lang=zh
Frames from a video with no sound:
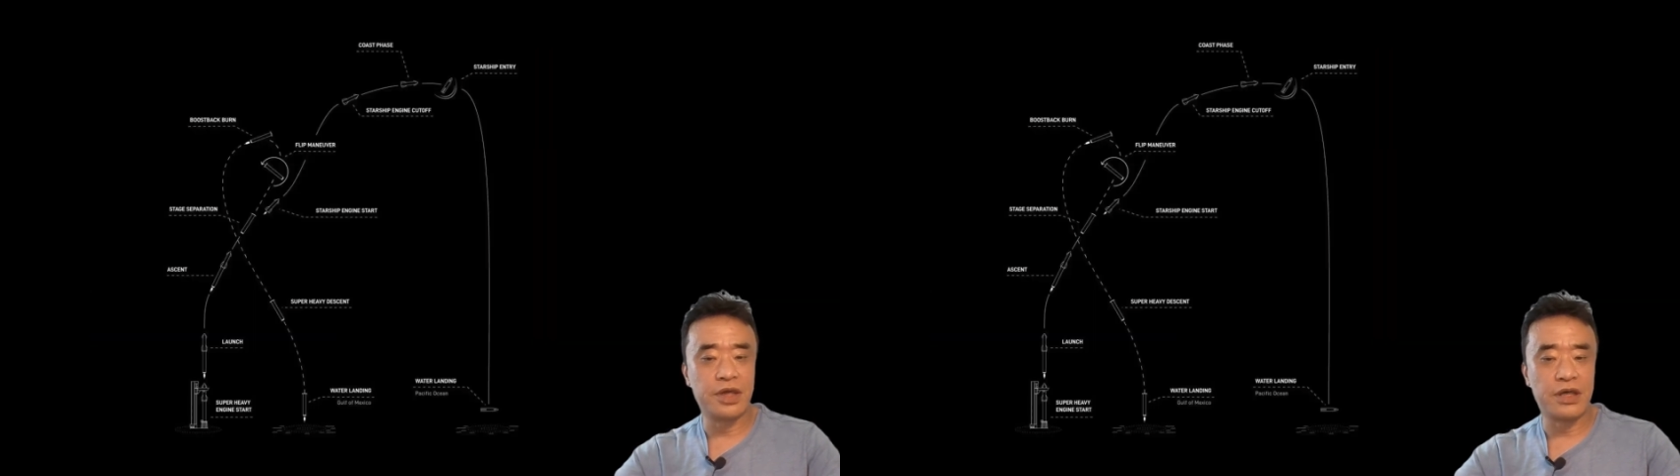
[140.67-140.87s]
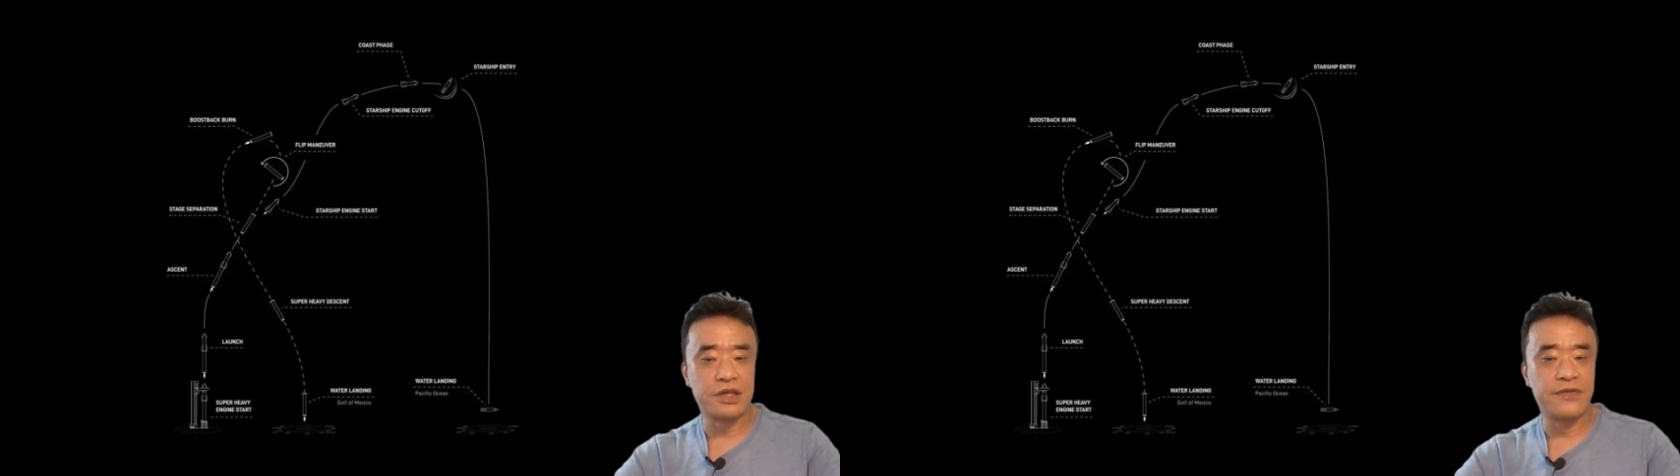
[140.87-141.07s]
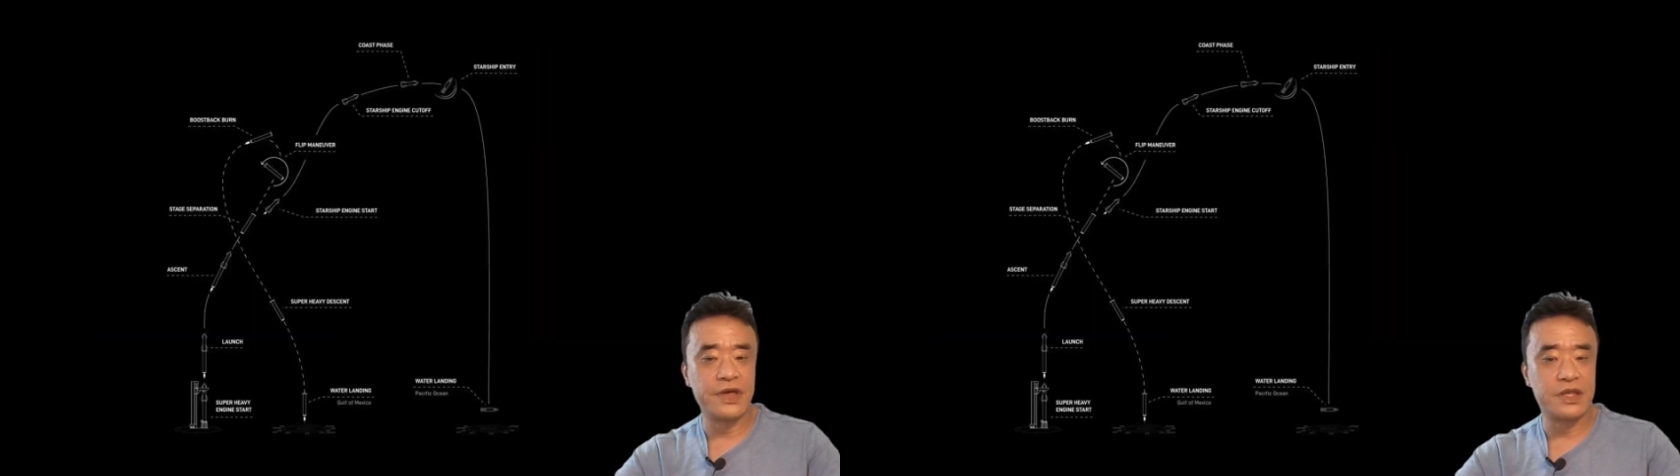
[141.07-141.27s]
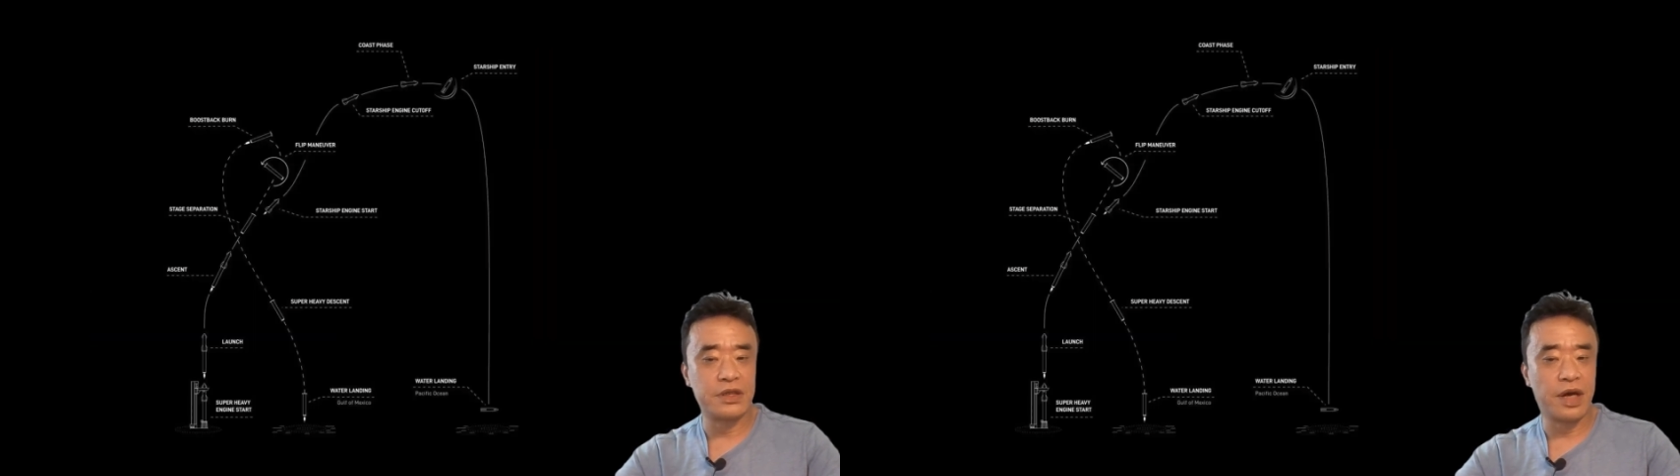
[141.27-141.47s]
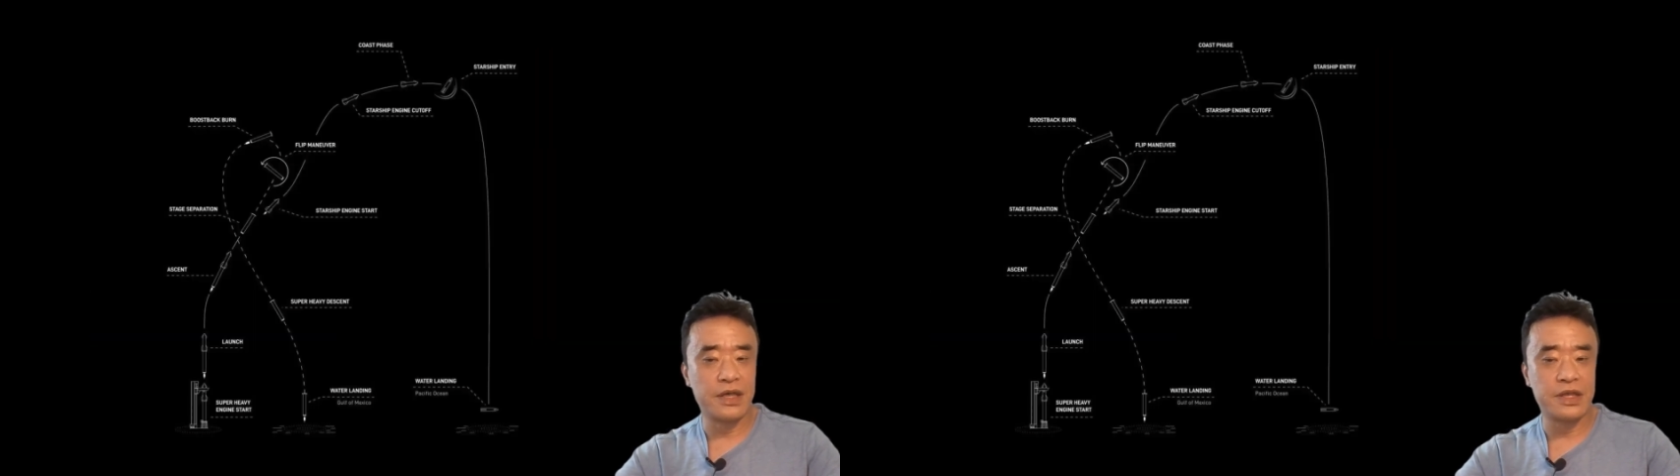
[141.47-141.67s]
第二次飞行
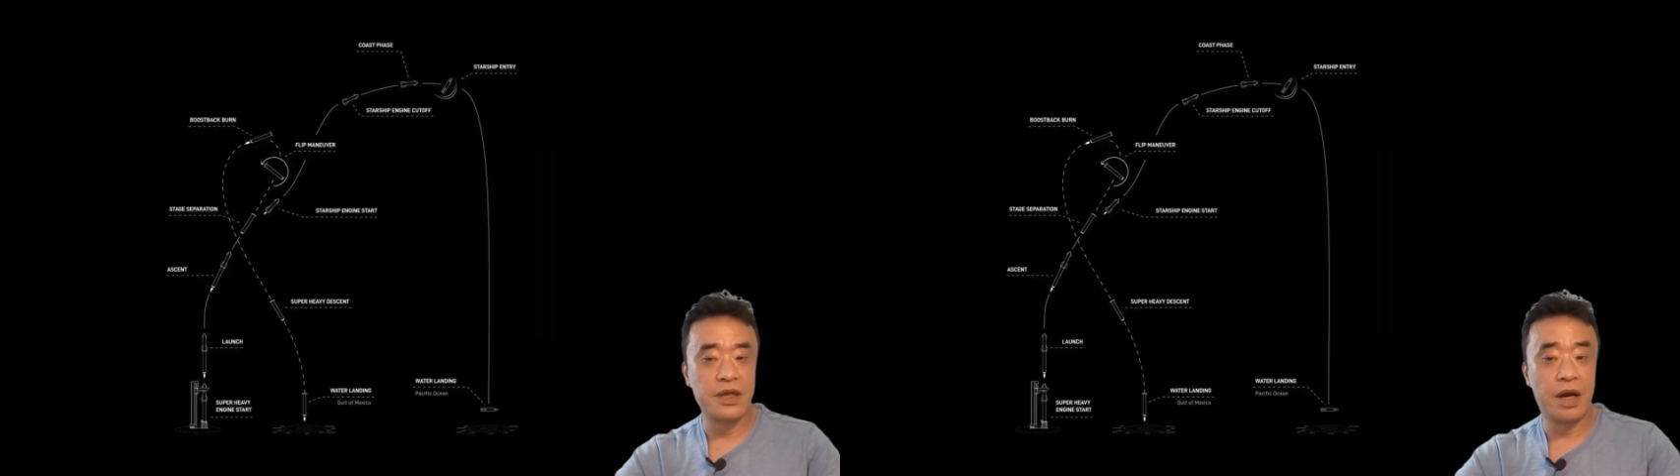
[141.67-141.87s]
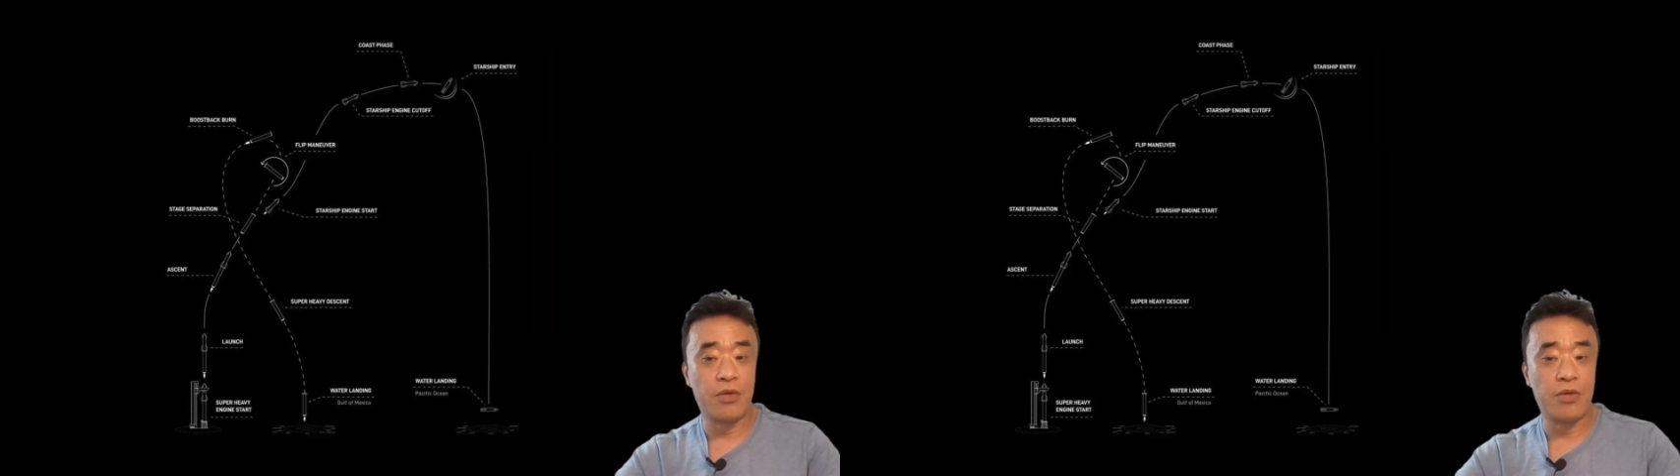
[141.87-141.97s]
的 S N